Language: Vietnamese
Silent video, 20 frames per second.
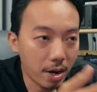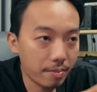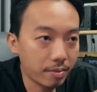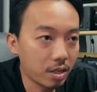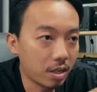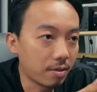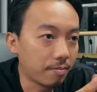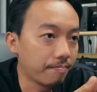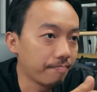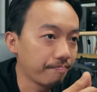web
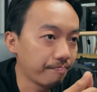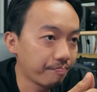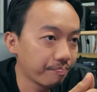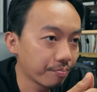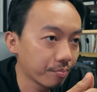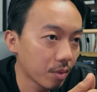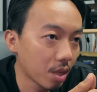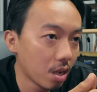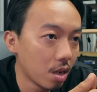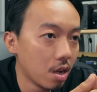sẵn
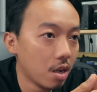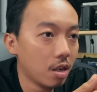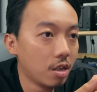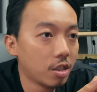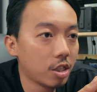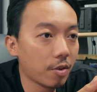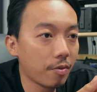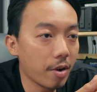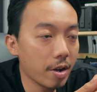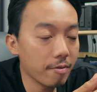
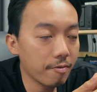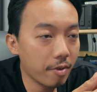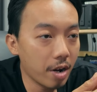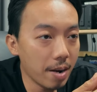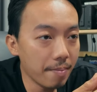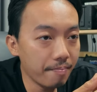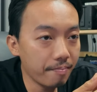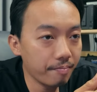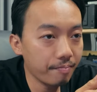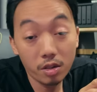surface
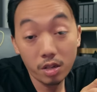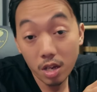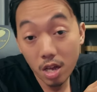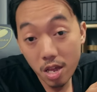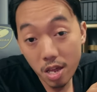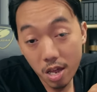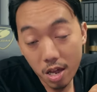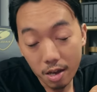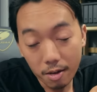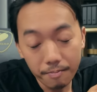web chưa
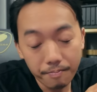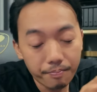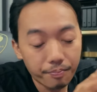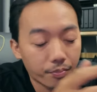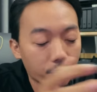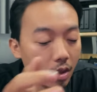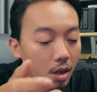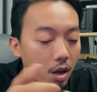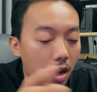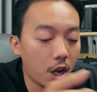chơi gì
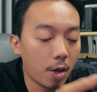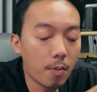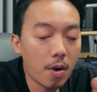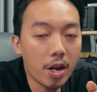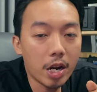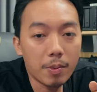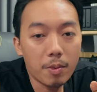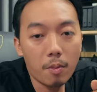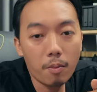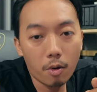là
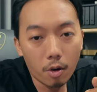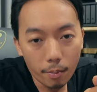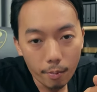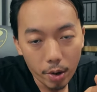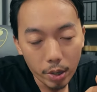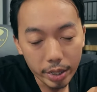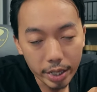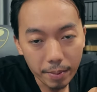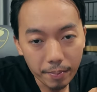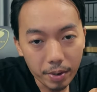bó lại bóng phố
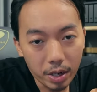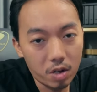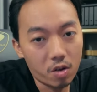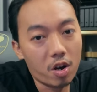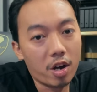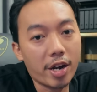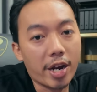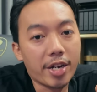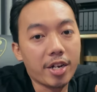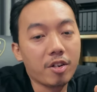bông tay
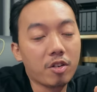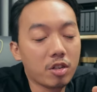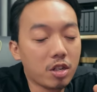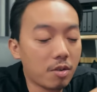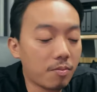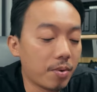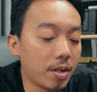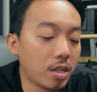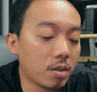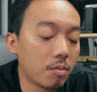phở ngay đối
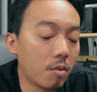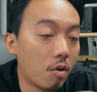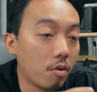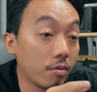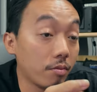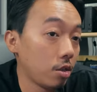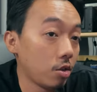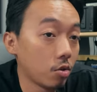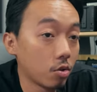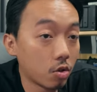với Facebook
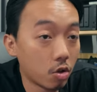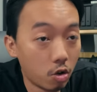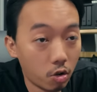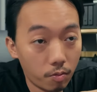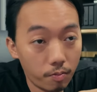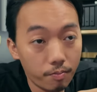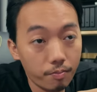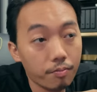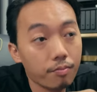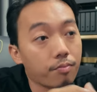
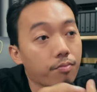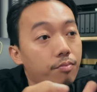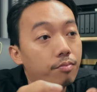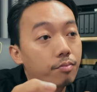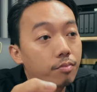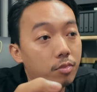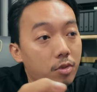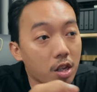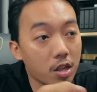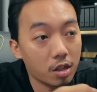YouTube
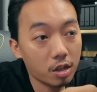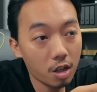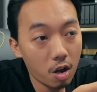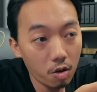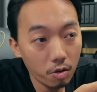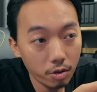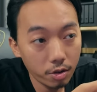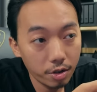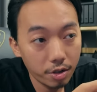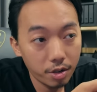
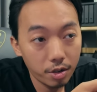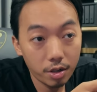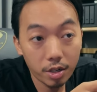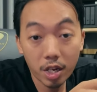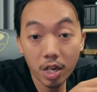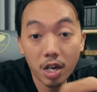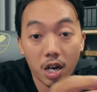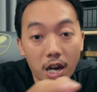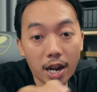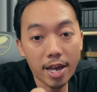TikTok
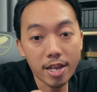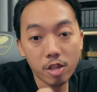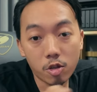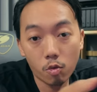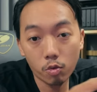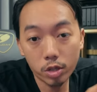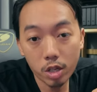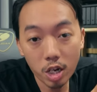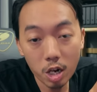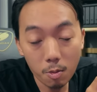nâng còn lại
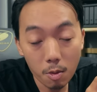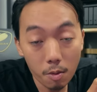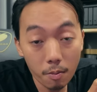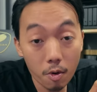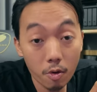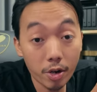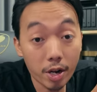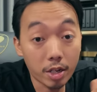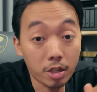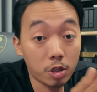chúng ta để bóng
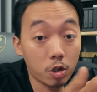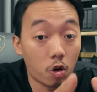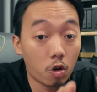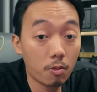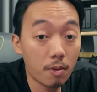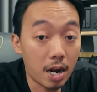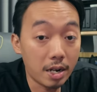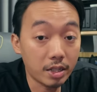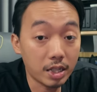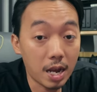phố này
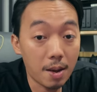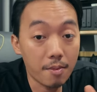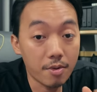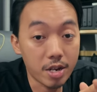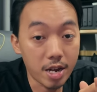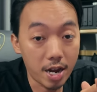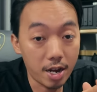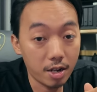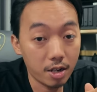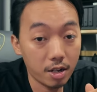cho bán cao mà
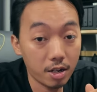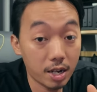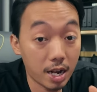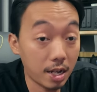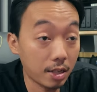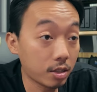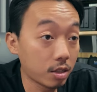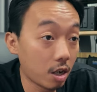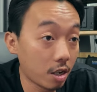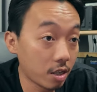dạ
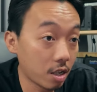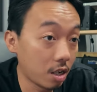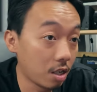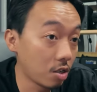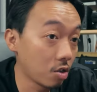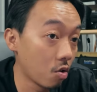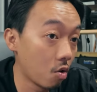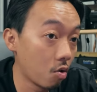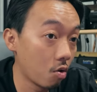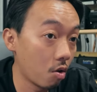ca sơ cho
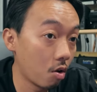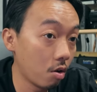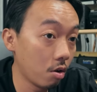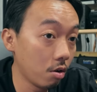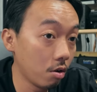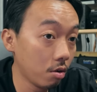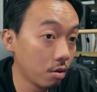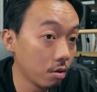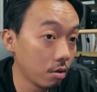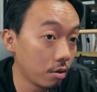lời
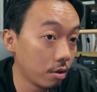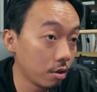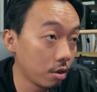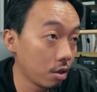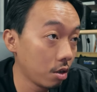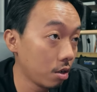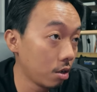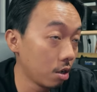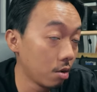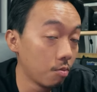Google
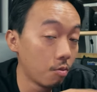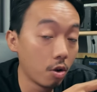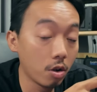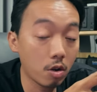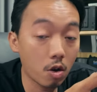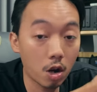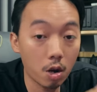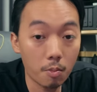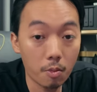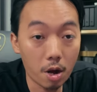rồi mỗi
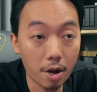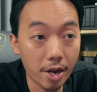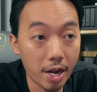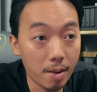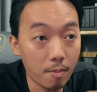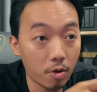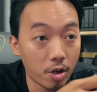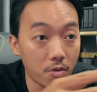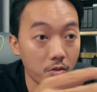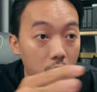con là bỏ
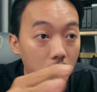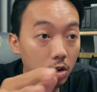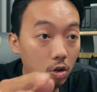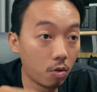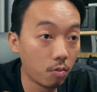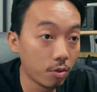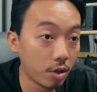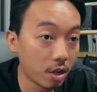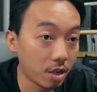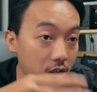nam mới để bây giờ
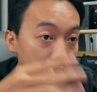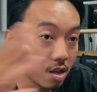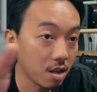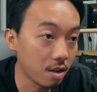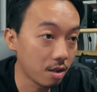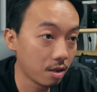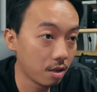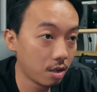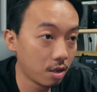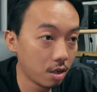lùng từ gì